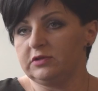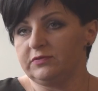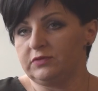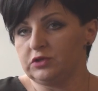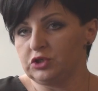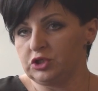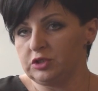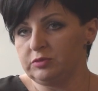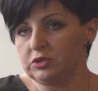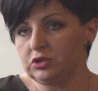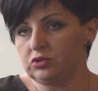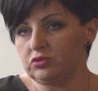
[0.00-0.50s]

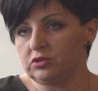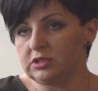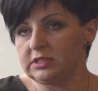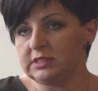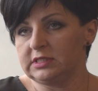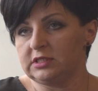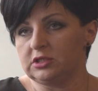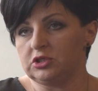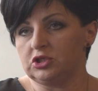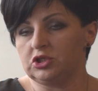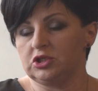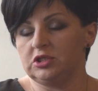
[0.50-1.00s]
otworzymy
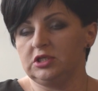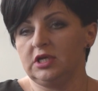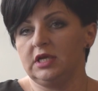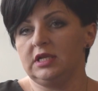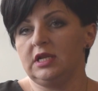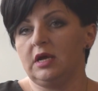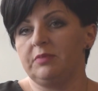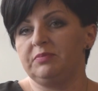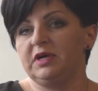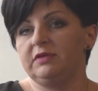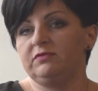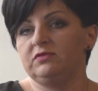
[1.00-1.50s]

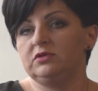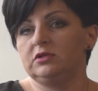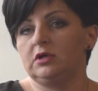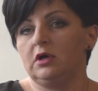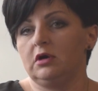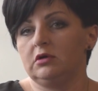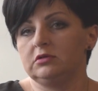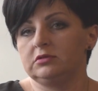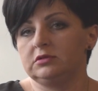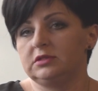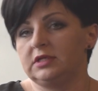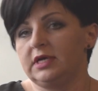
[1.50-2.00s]
turystycznie, na
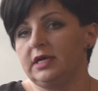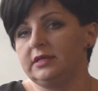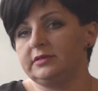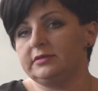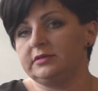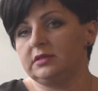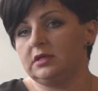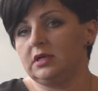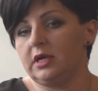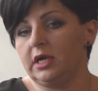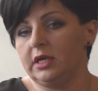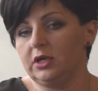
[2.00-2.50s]
pewno
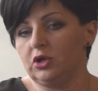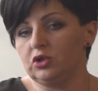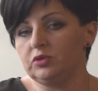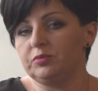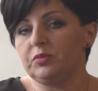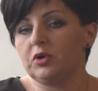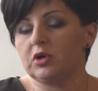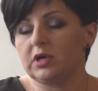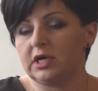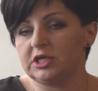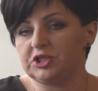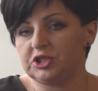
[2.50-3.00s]
ten
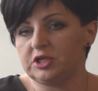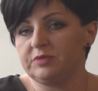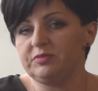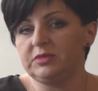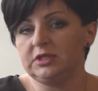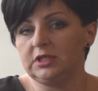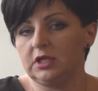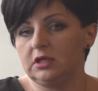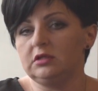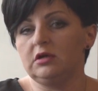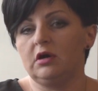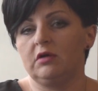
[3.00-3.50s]
rejon
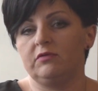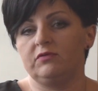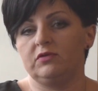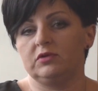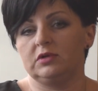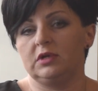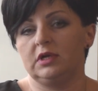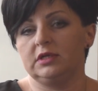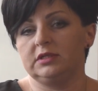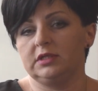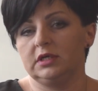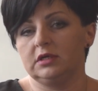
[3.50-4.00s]
pokażemy na
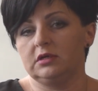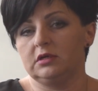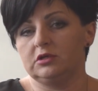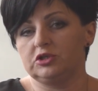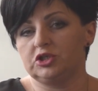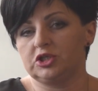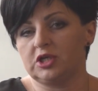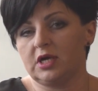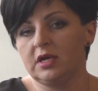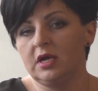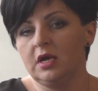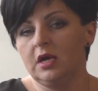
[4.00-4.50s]
nowo,
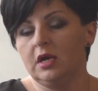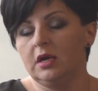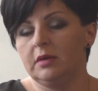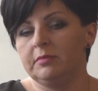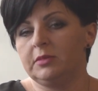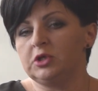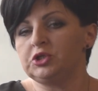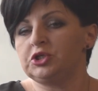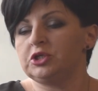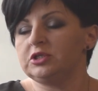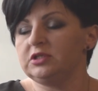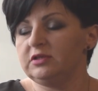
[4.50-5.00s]
dlatego że
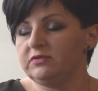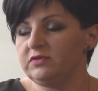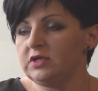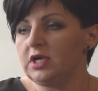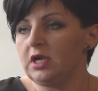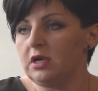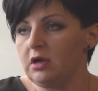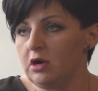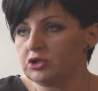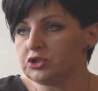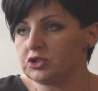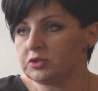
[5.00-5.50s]
może
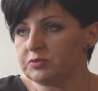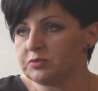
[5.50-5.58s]
niewiele